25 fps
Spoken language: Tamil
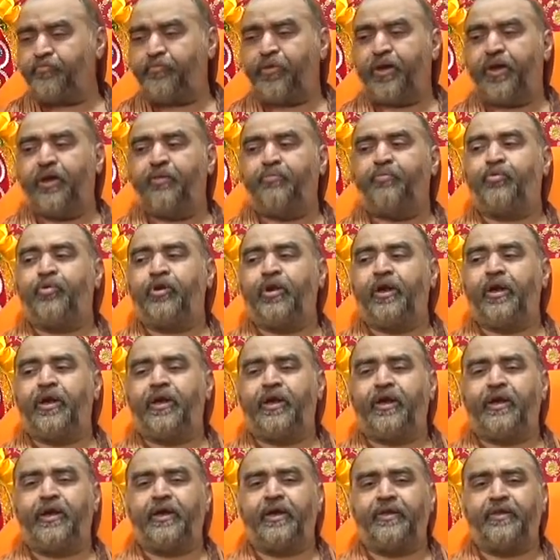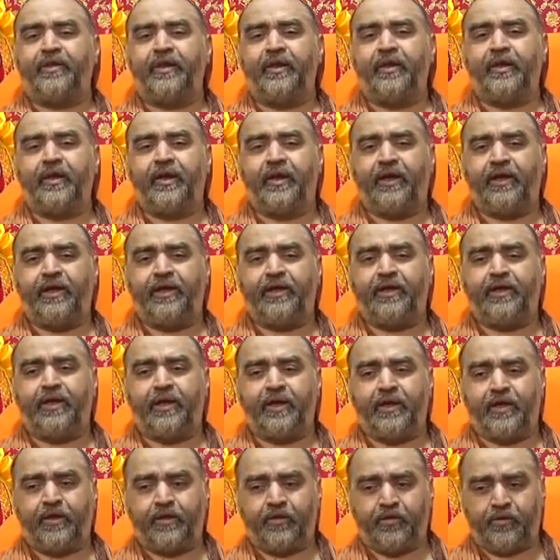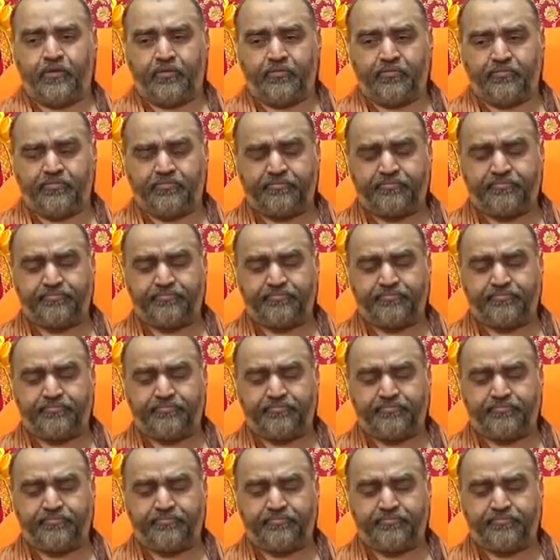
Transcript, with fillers: பல புராண கதைகளை கேட்கிறோம்